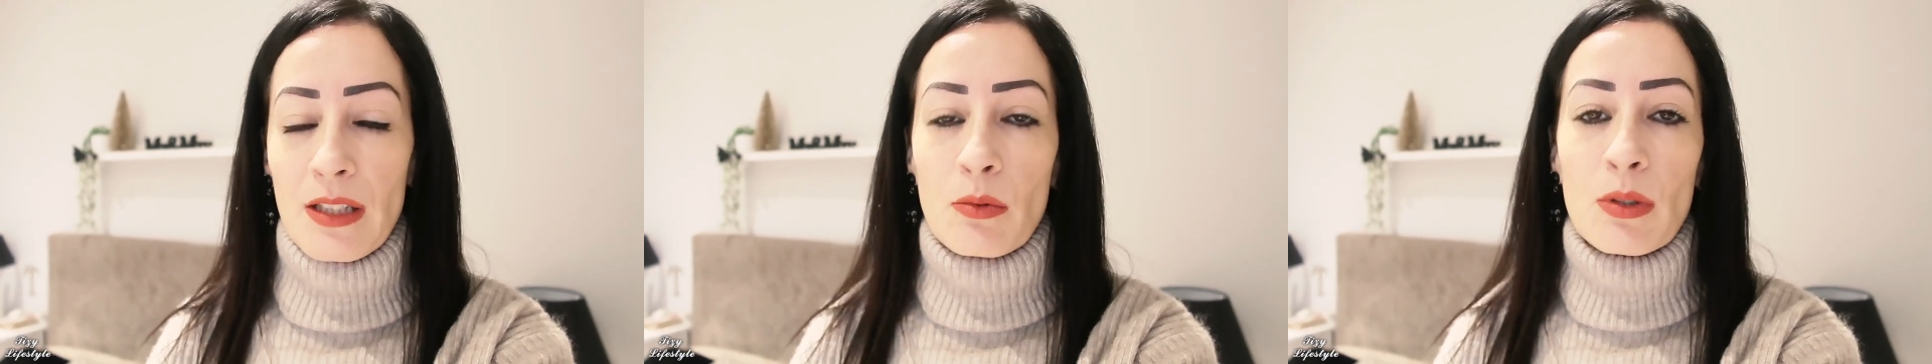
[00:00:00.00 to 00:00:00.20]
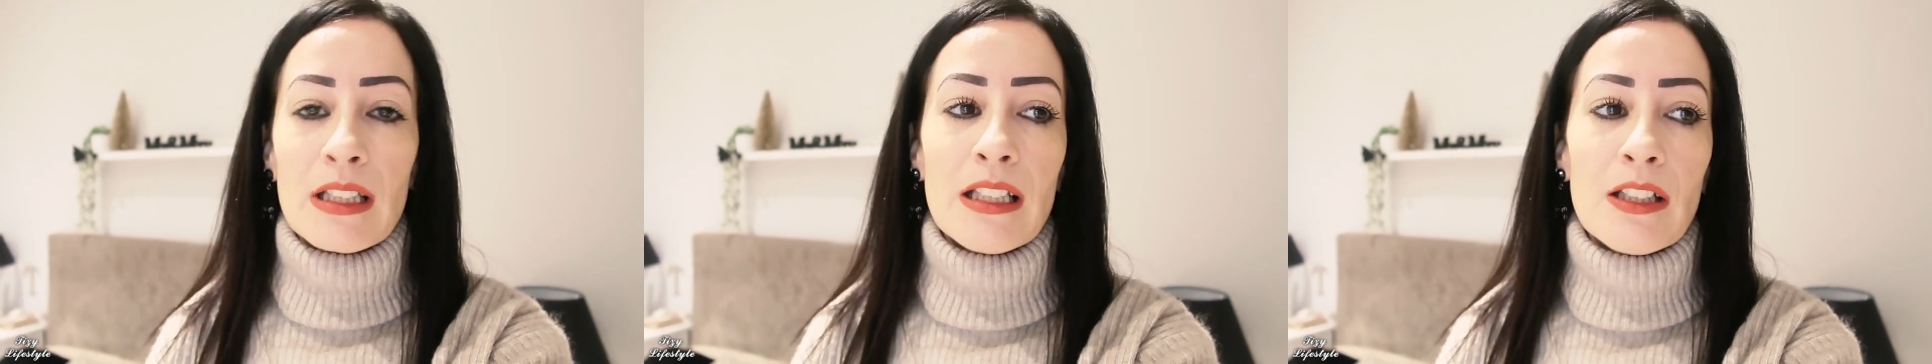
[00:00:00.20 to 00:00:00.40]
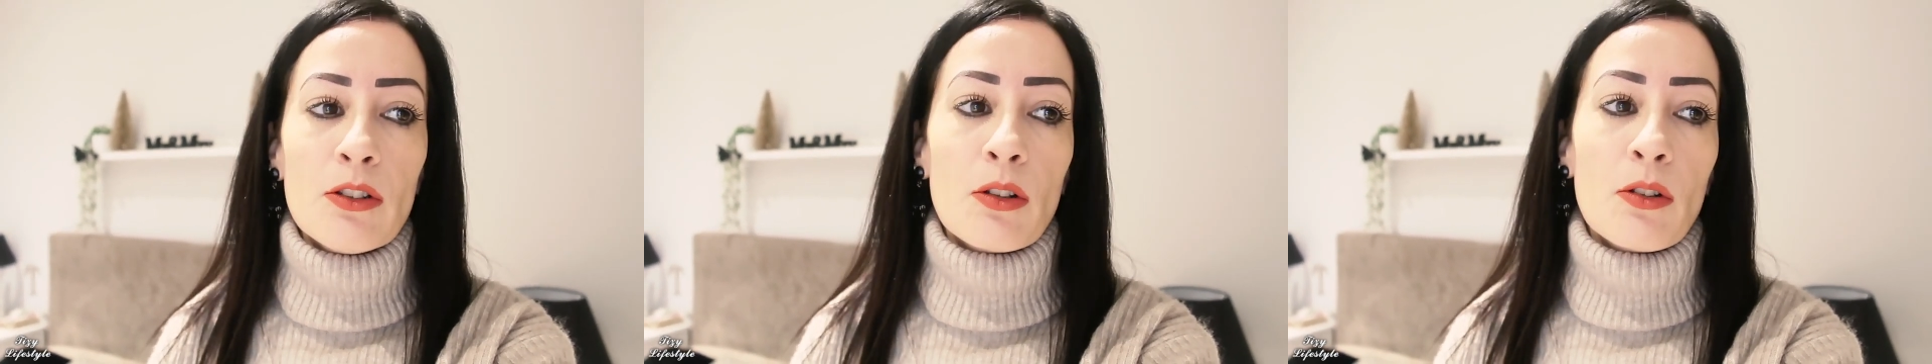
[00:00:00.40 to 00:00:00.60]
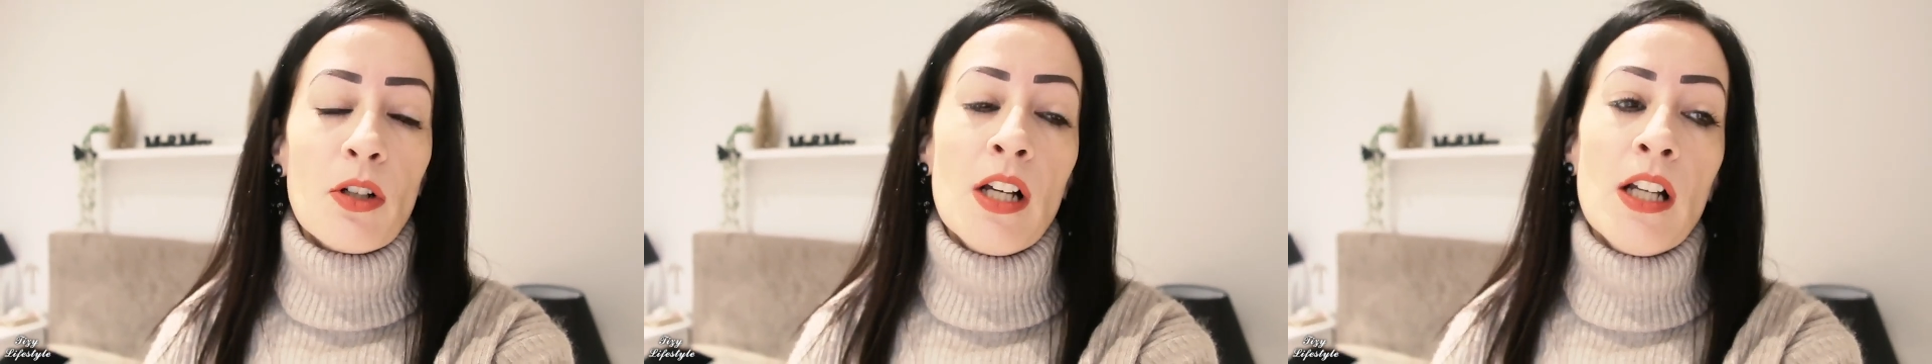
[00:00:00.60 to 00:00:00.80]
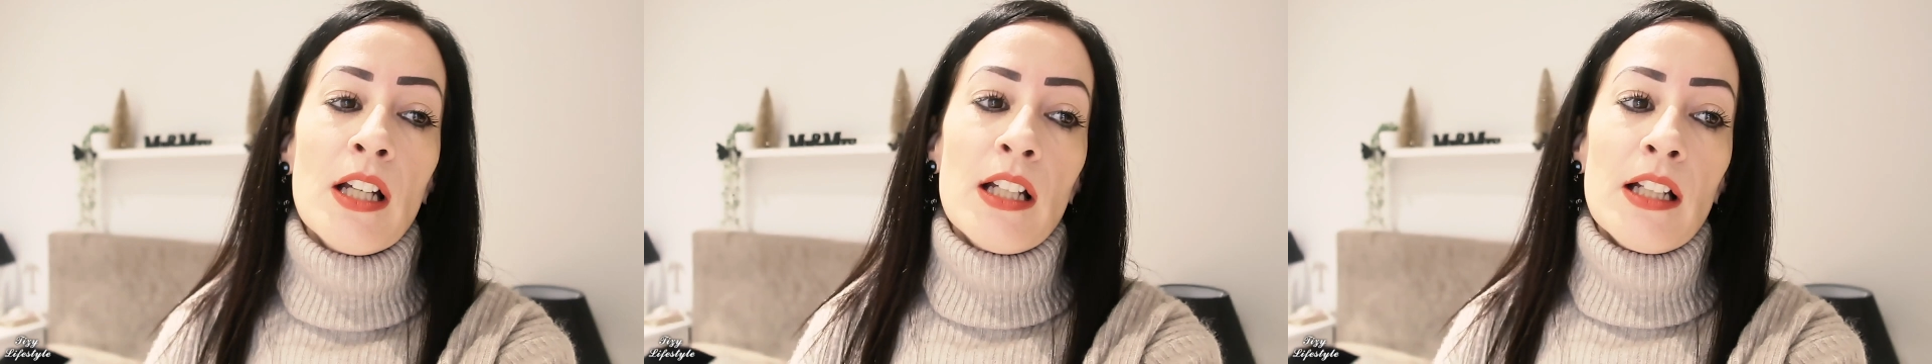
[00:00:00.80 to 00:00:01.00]
Quindi io
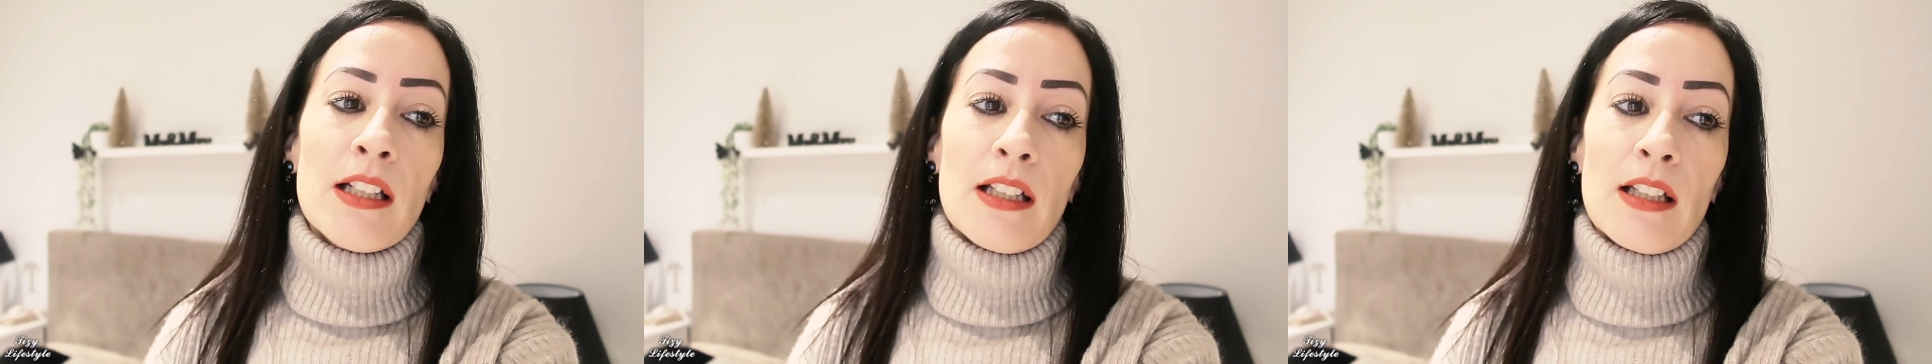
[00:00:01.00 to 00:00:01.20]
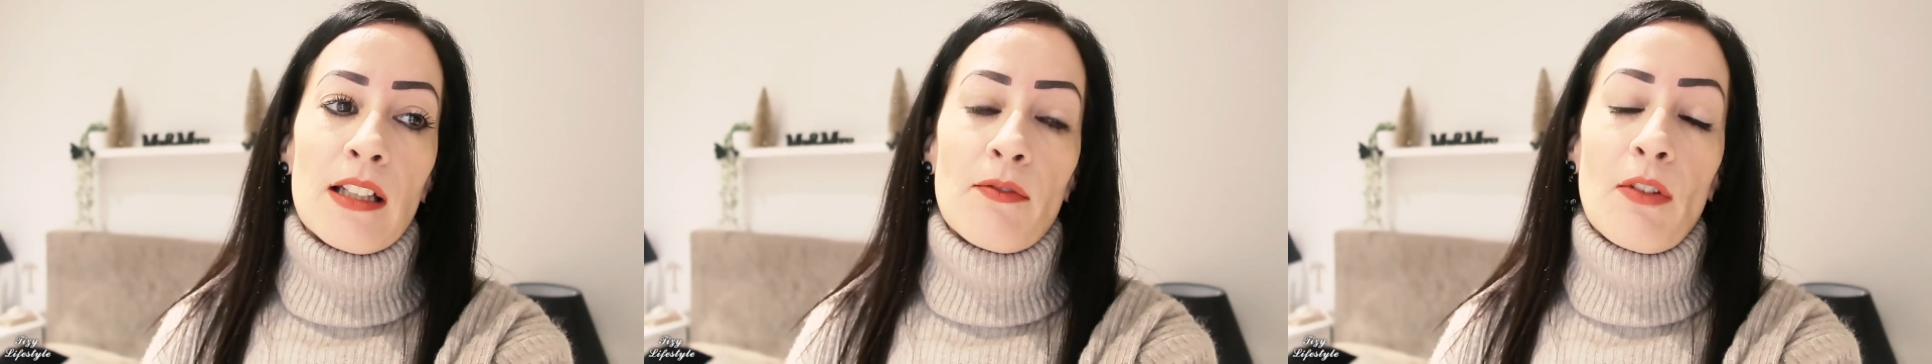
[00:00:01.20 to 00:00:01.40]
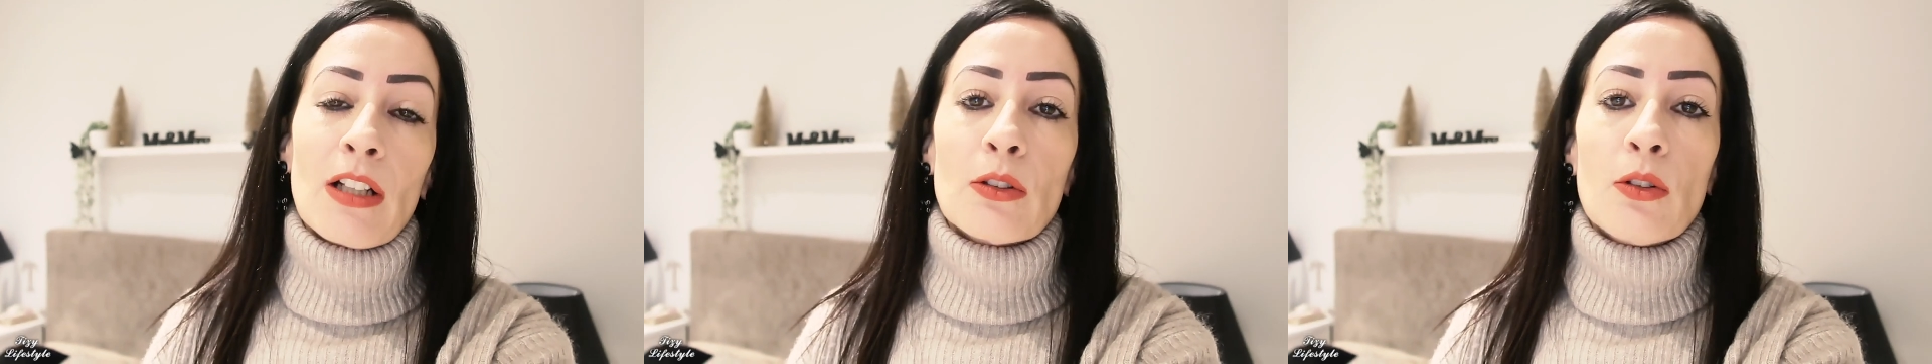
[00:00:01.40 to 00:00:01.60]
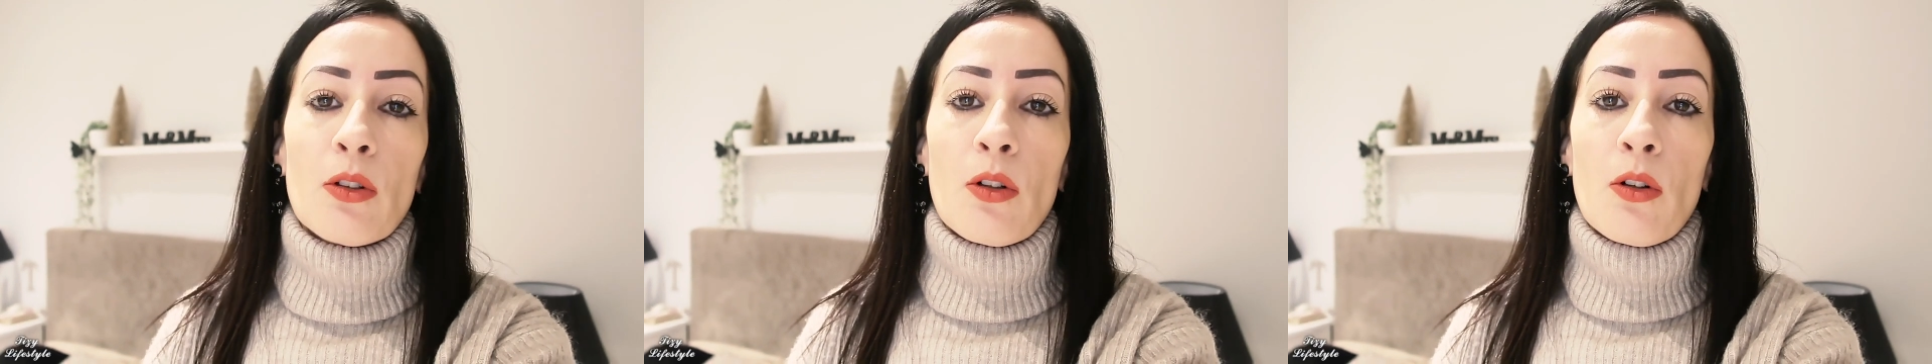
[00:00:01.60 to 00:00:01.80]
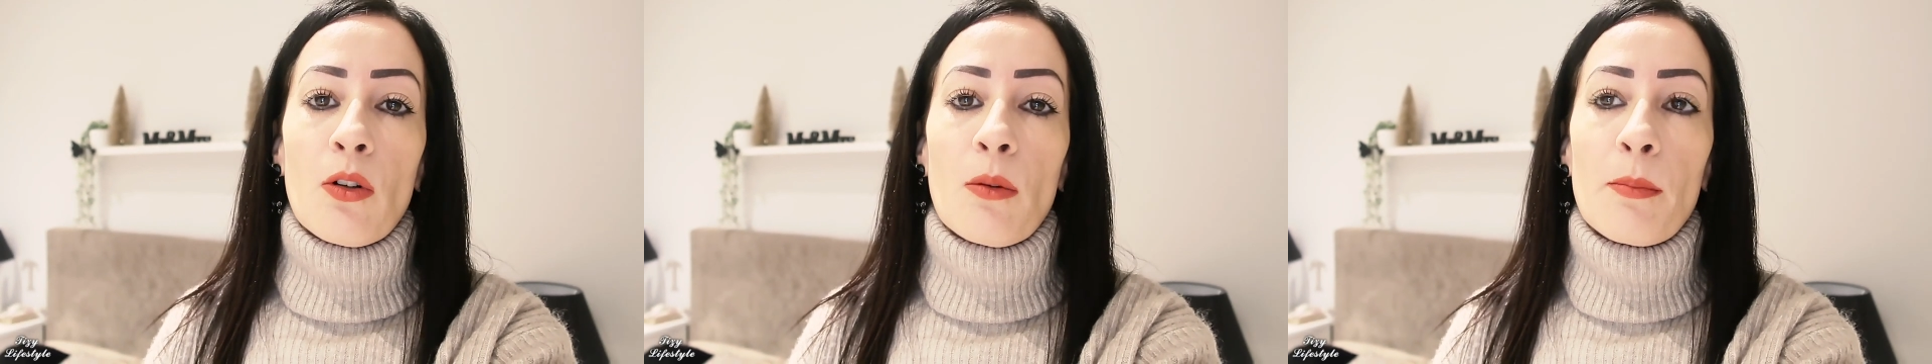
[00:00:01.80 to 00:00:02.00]
eh,
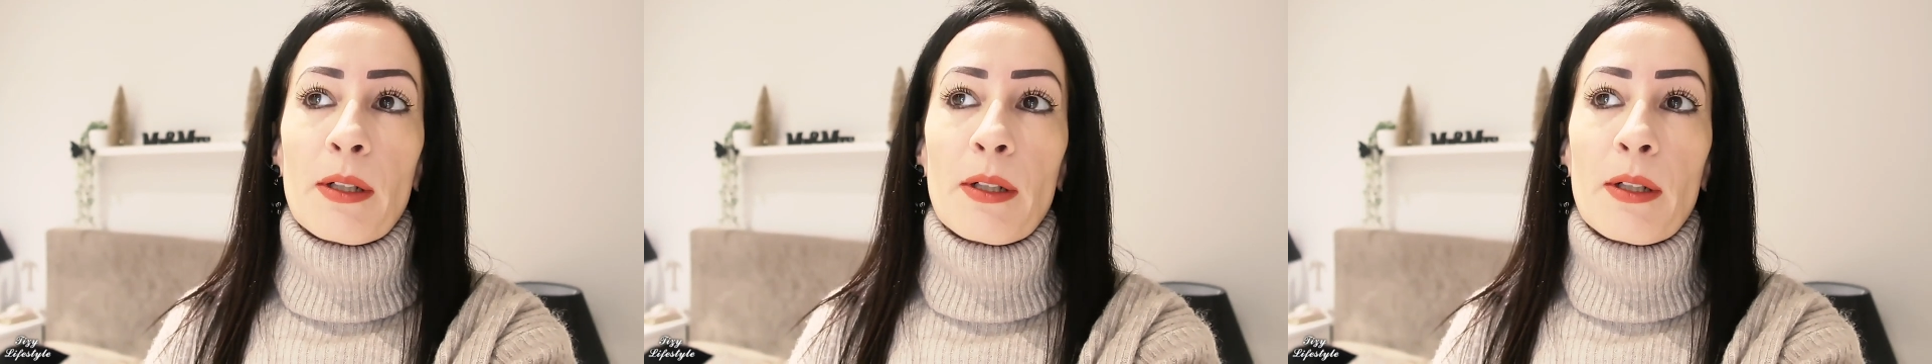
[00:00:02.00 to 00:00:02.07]
vado,